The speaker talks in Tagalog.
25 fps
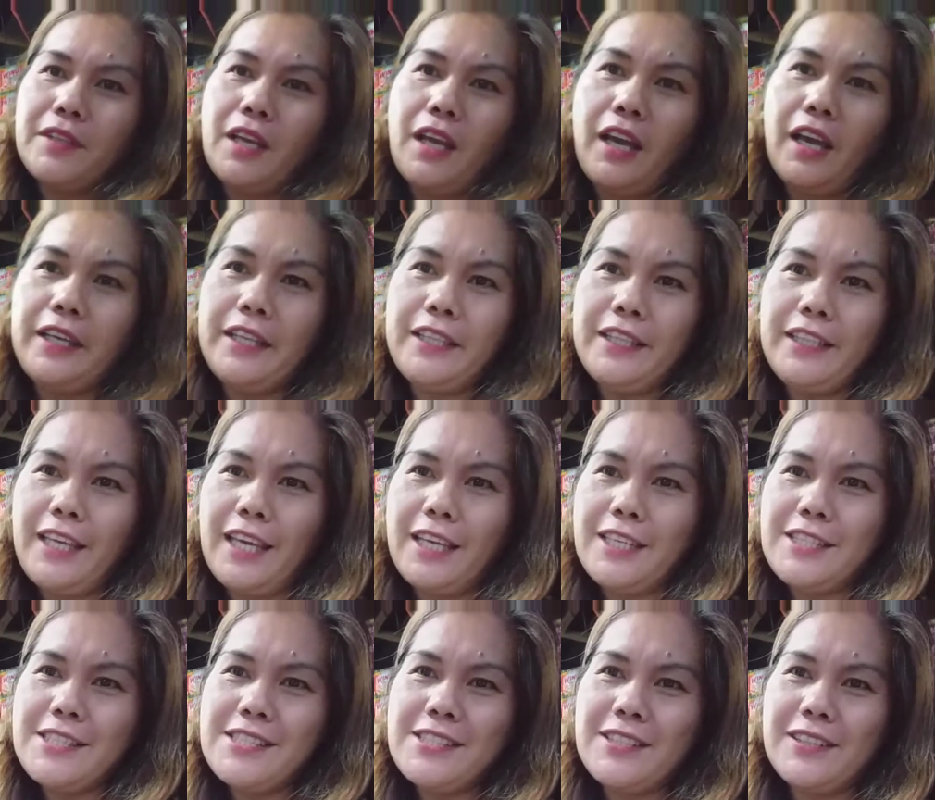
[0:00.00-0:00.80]
Ayan
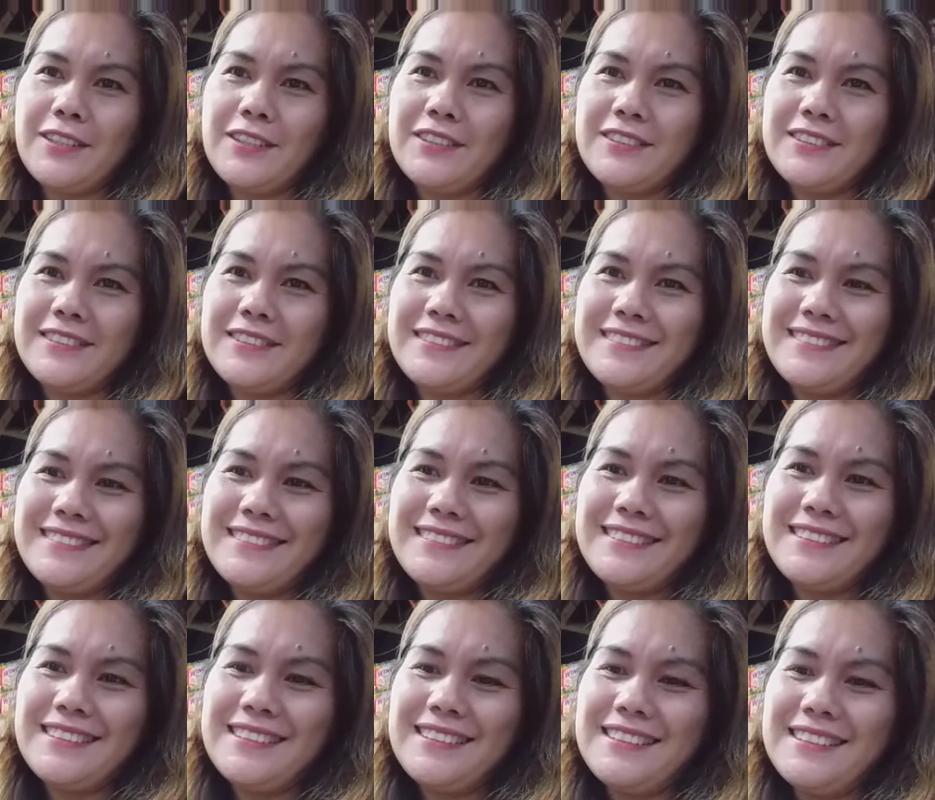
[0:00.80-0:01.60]
guys, oh.
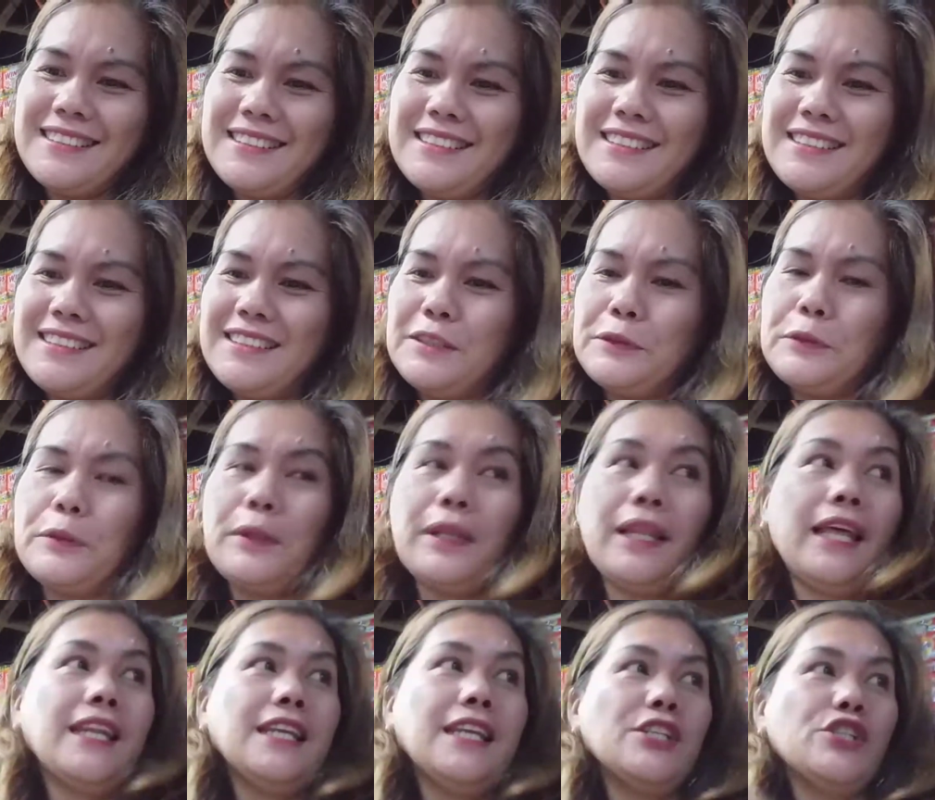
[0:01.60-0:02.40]

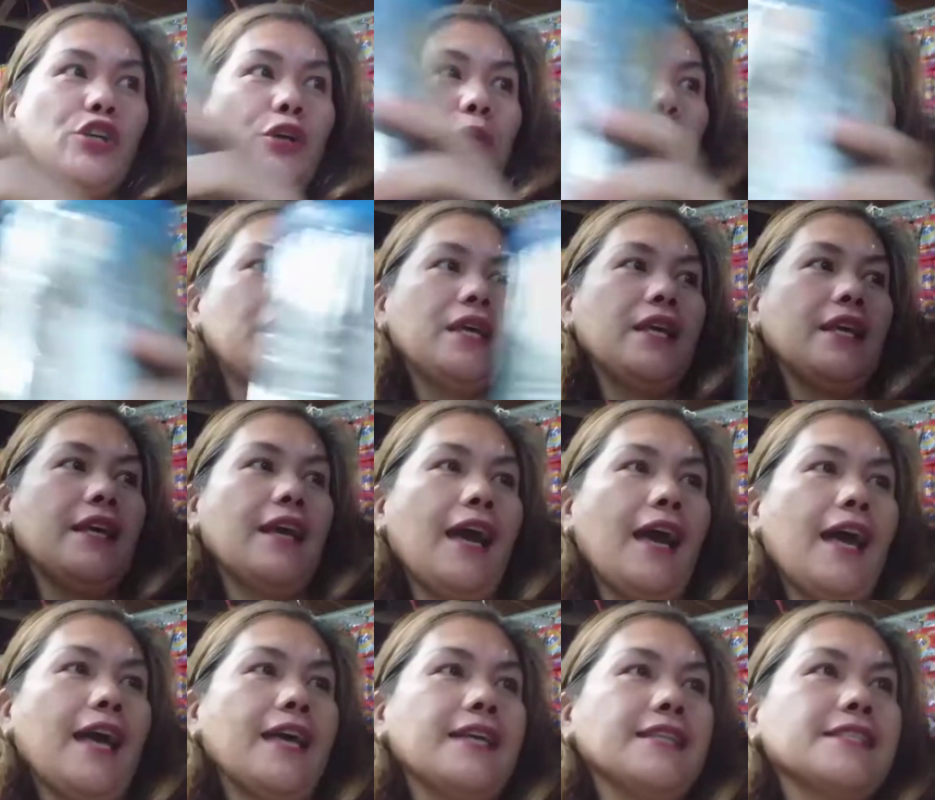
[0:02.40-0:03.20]
Wala na siyang
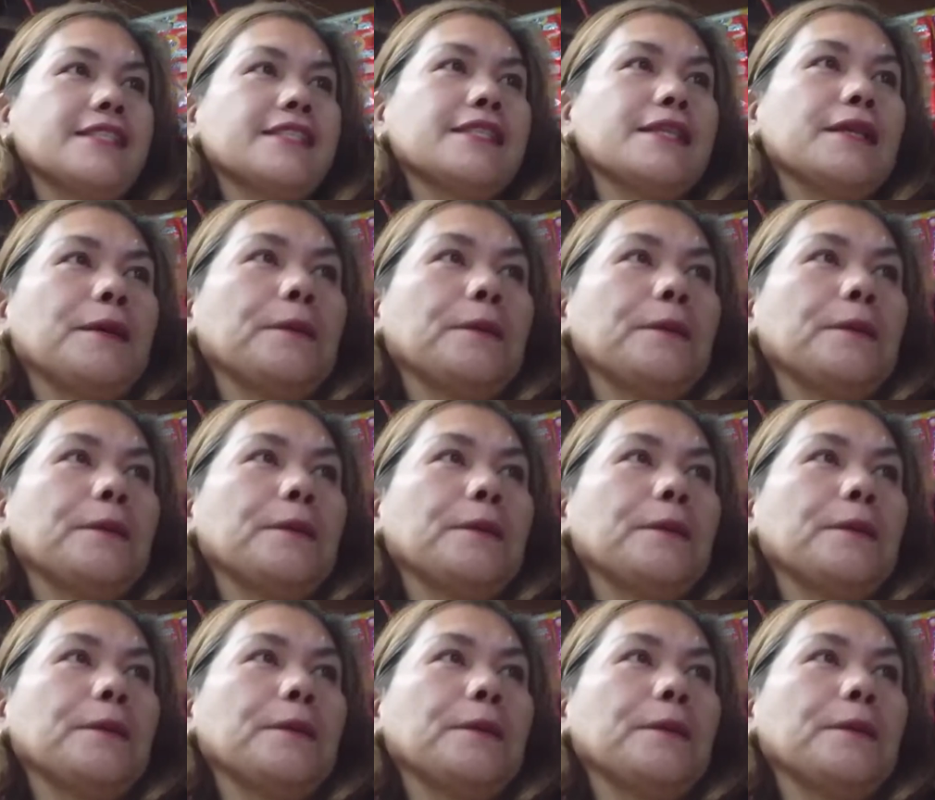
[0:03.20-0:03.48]
migas.